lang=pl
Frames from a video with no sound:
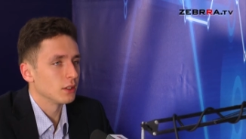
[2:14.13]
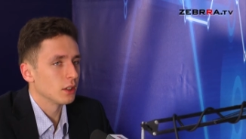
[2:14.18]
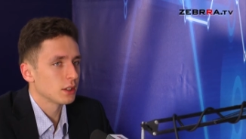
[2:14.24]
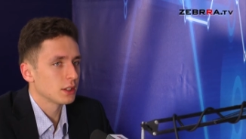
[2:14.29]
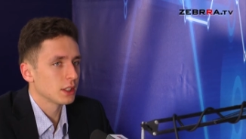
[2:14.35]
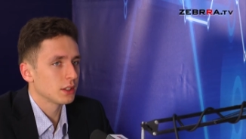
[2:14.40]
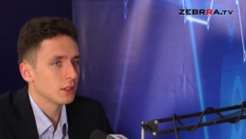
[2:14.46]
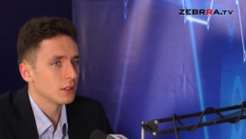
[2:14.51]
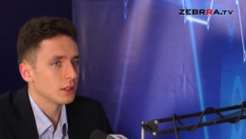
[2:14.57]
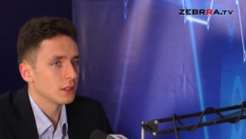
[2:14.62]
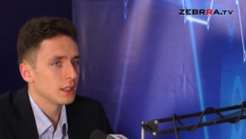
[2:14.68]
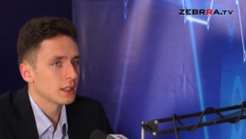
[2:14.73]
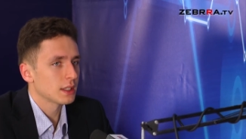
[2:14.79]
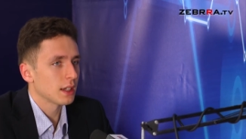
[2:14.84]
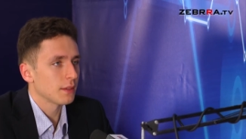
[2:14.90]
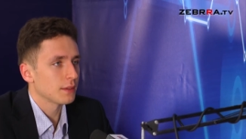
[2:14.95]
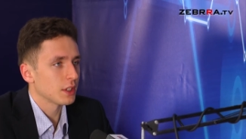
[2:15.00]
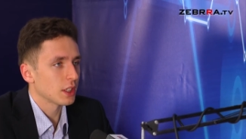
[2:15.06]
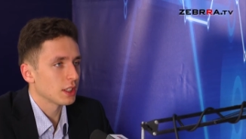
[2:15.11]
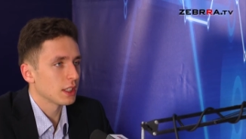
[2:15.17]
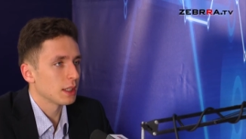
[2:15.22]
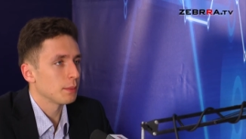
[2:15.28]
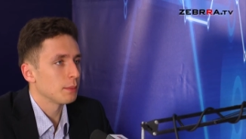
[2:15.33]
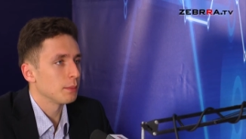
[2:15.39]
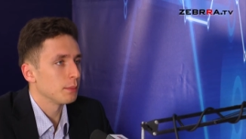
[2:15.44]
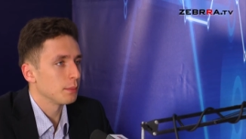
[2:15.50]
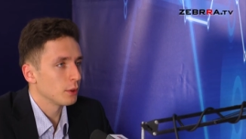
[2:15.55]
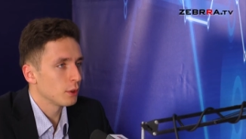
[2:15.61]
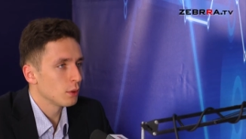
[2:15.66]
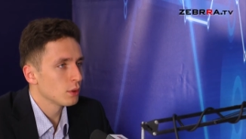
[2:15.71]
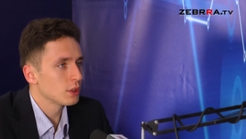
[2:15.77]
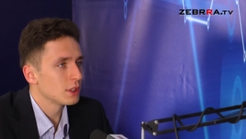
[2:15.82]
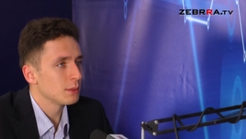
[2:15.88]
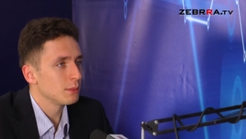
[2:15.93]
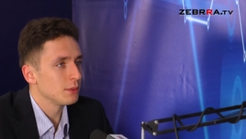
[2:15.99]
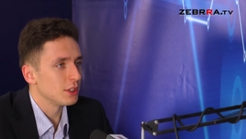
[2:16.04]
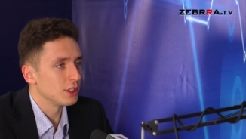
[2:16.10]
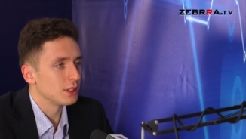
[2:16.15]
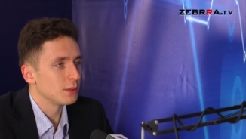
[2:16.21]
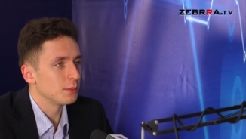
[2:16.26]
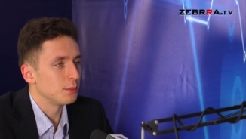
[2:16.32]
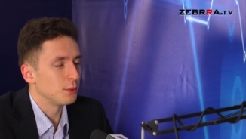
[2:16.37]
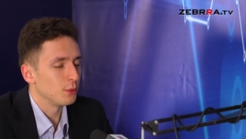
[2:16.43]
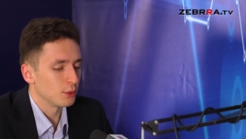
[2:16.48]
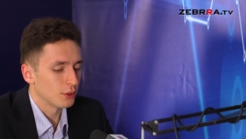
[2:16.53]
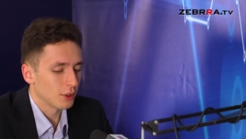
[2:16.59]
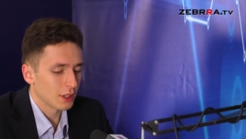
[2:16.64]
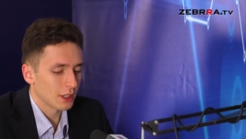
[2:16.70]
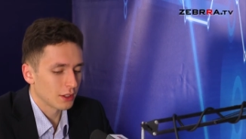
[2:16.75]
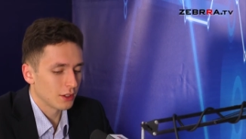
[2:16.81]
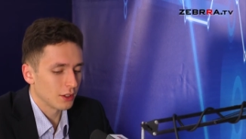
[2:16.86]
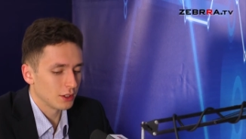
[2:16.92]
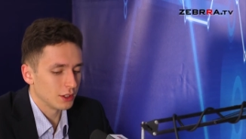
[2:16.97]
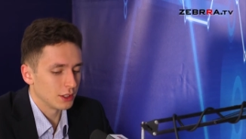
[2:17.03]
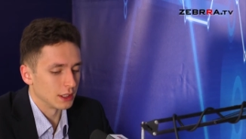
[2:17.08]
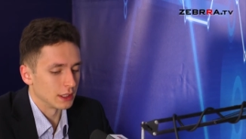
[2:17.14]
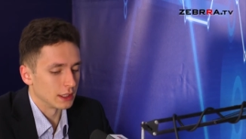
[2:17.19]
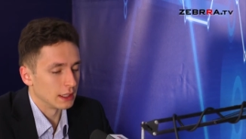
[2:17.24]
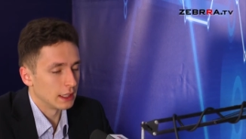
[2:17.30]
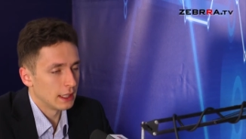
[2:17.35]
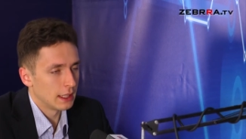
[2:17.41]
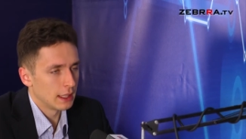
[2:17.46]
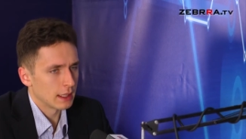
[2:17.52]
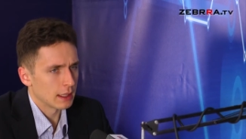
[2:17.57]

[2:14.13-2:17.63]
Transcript: dotrzeć do lotniska w czasie krótszym niż półtorej godziny.